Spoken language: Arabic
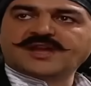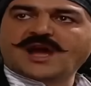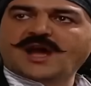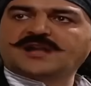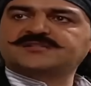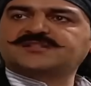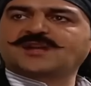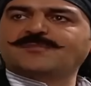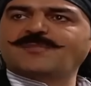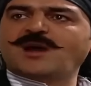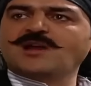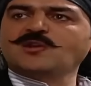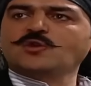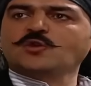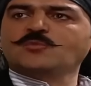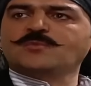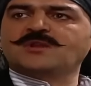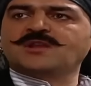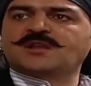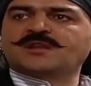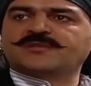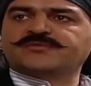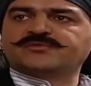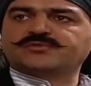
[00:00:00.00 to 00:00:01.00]
ما يلوم إلا
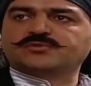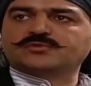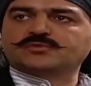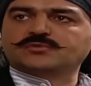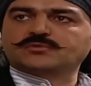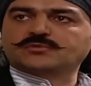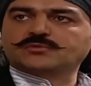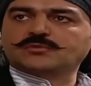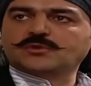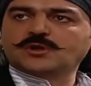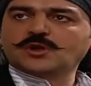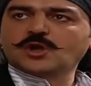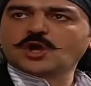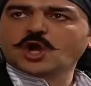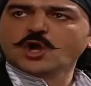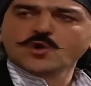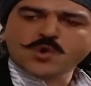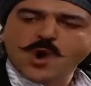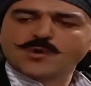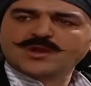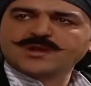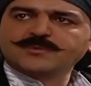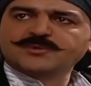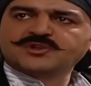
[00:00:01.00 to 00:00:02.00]
نفسه هو
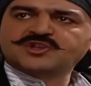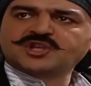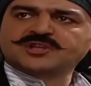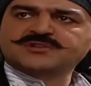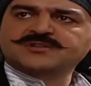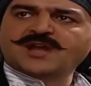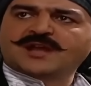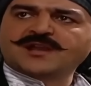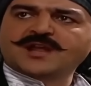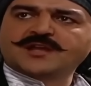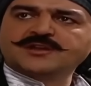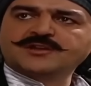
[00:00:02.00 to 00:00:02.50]
اللي بيشد على إيده